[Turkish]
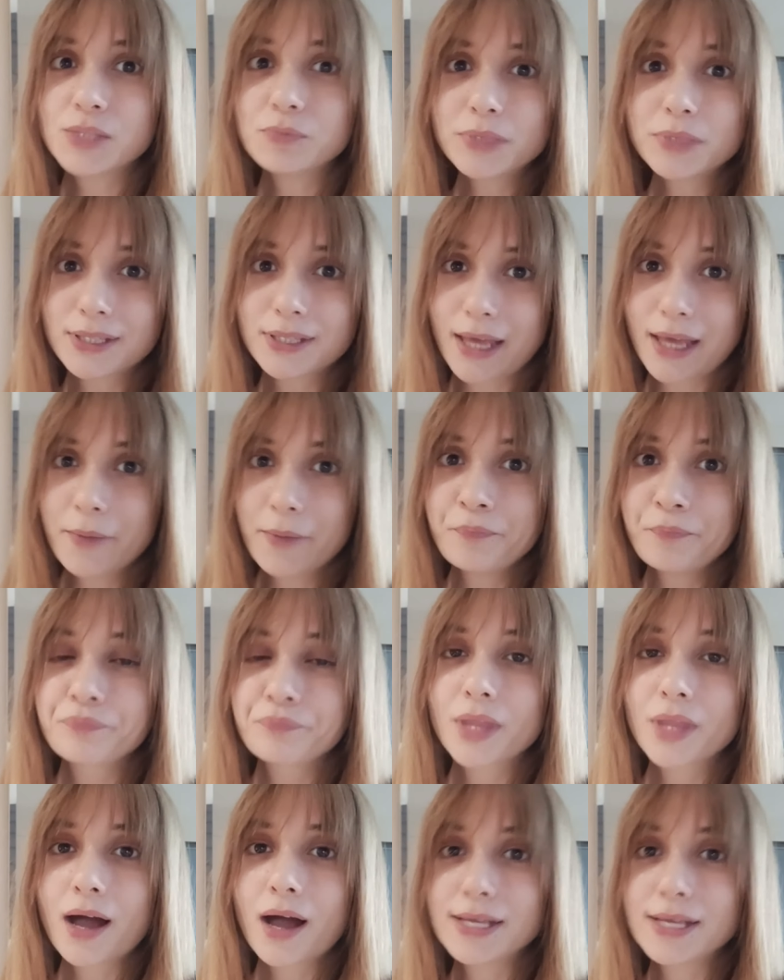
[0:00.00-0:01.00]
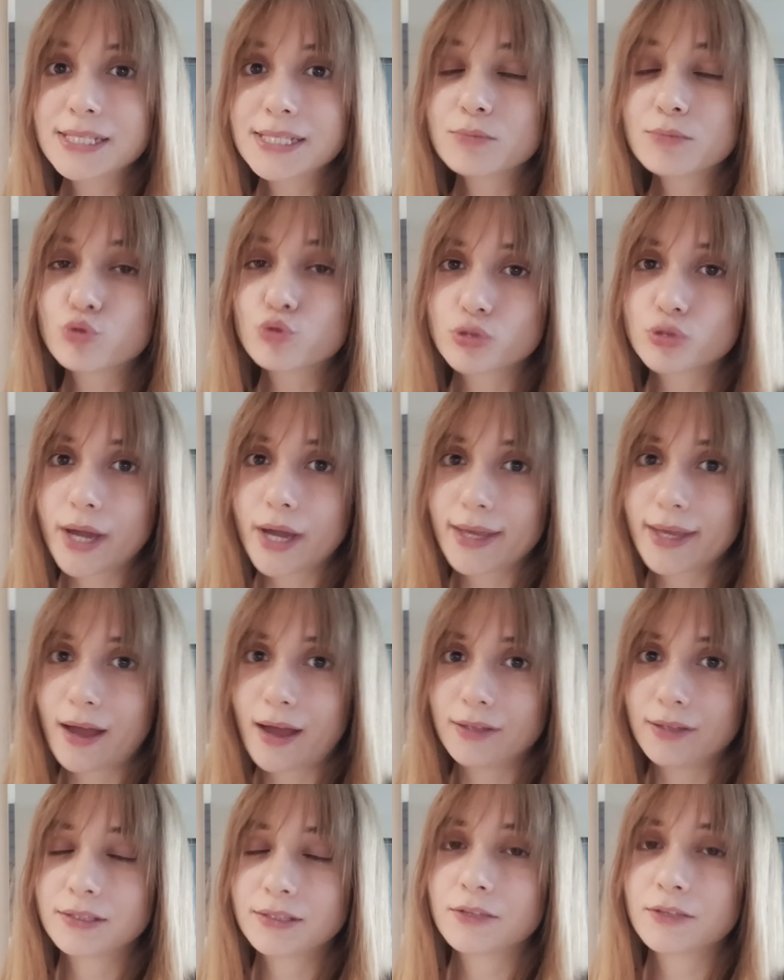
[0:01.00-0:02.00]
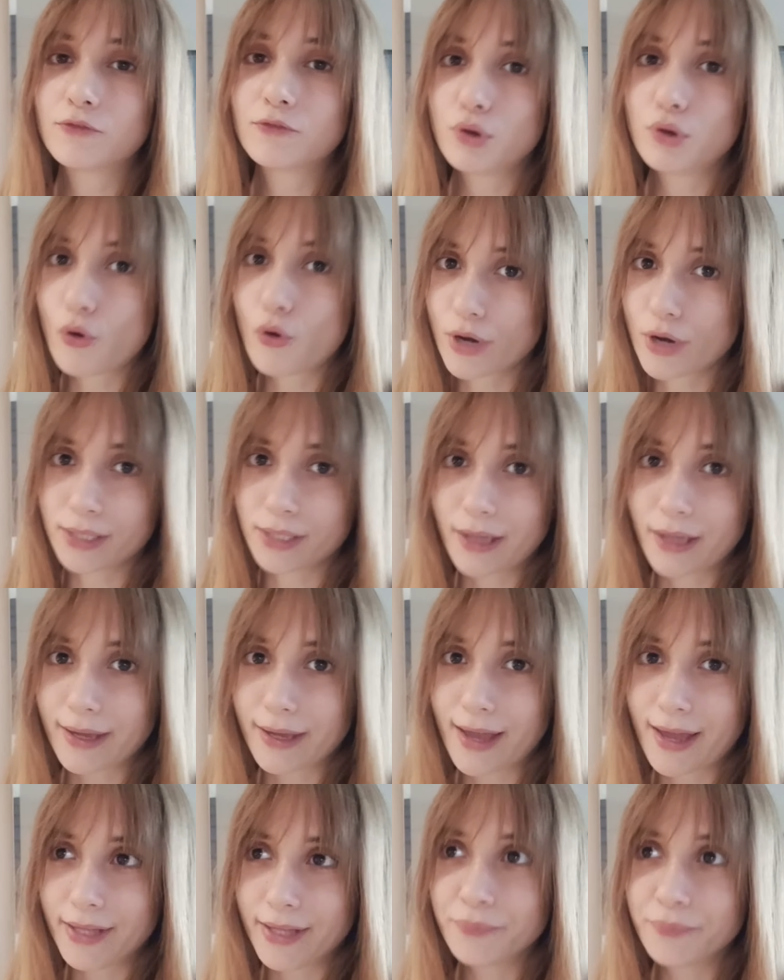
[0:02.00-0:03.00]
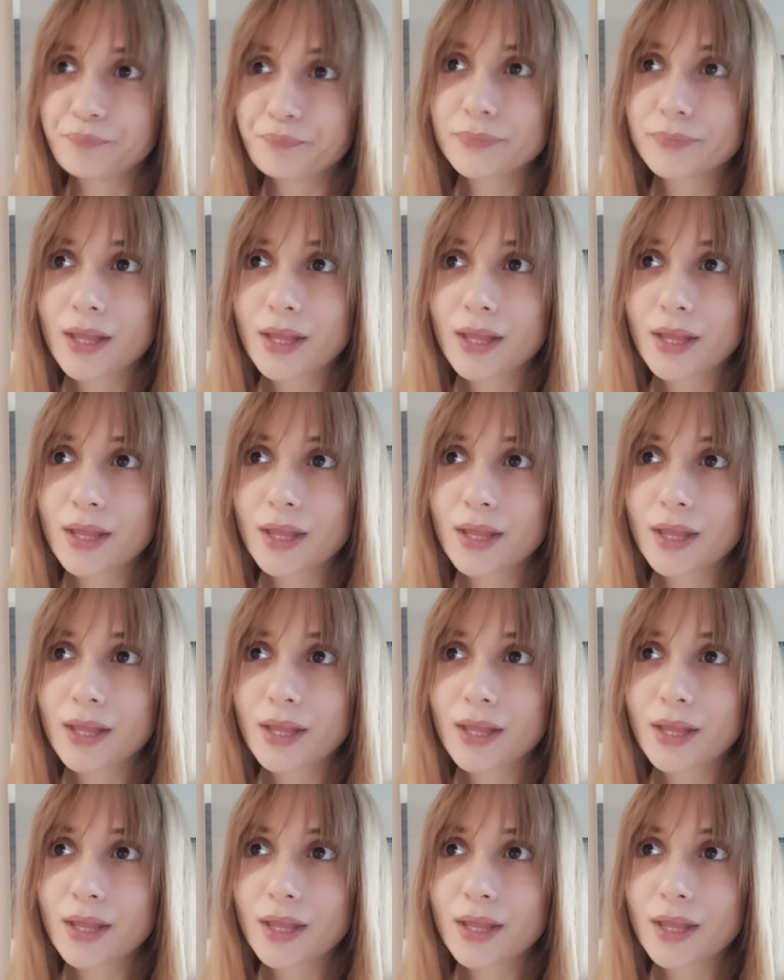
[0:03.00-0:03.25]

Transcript: Şimdi de hazır buradayken, Florya'dayken